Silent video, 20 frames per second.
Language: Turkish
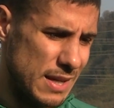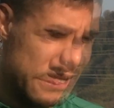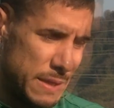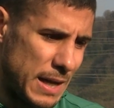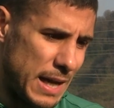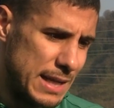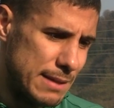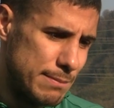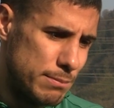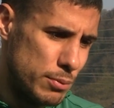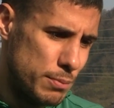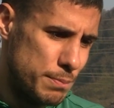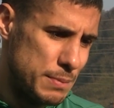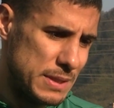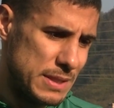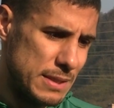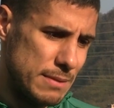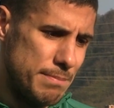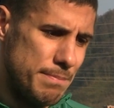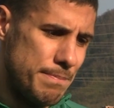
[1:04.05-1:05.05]
Yani bu
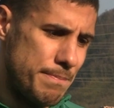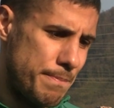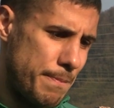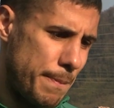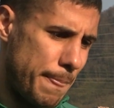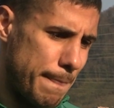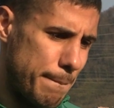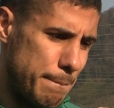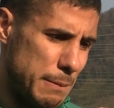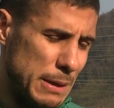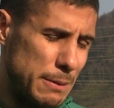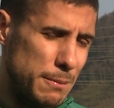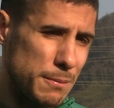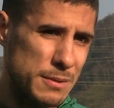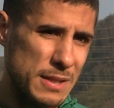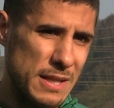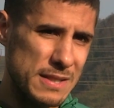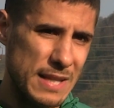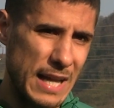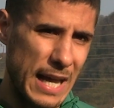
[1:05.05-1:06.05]
bizim
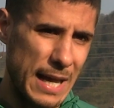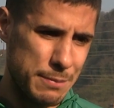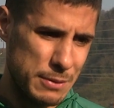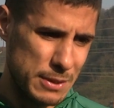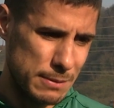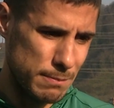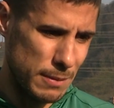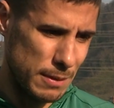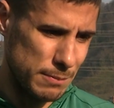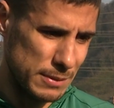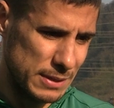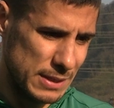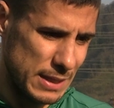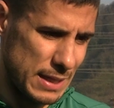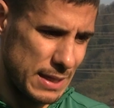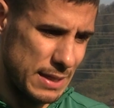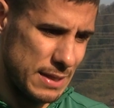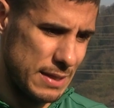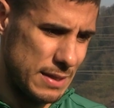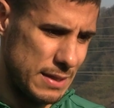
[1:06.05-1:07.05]
birbirimize sahip
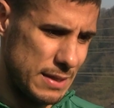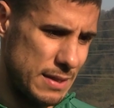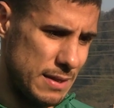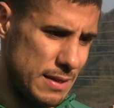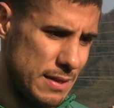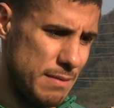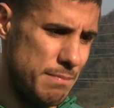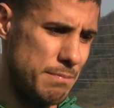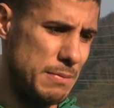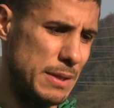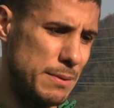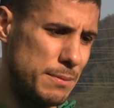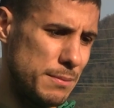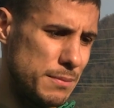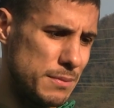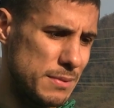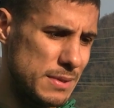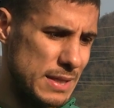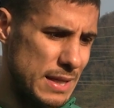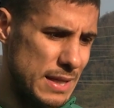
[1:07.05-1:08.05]
çıkmamıza,
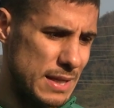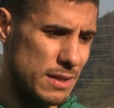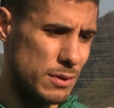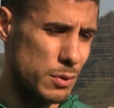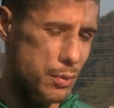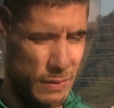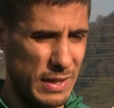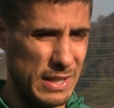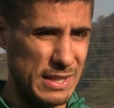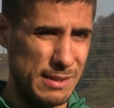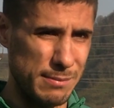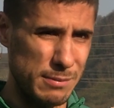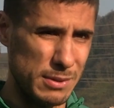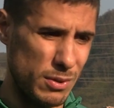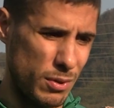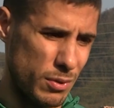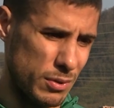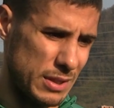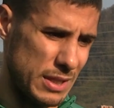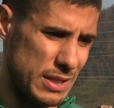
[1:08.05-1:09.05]
birbirimize
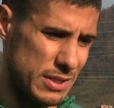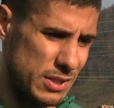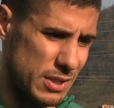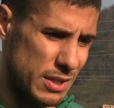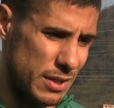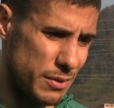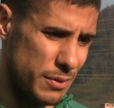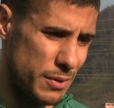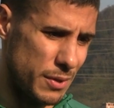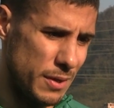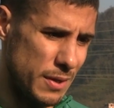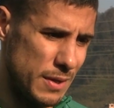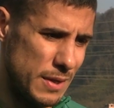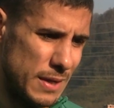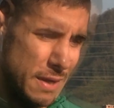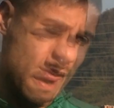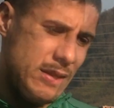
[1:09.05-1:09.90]
güvendiğimizi ortaya çıkarıyor.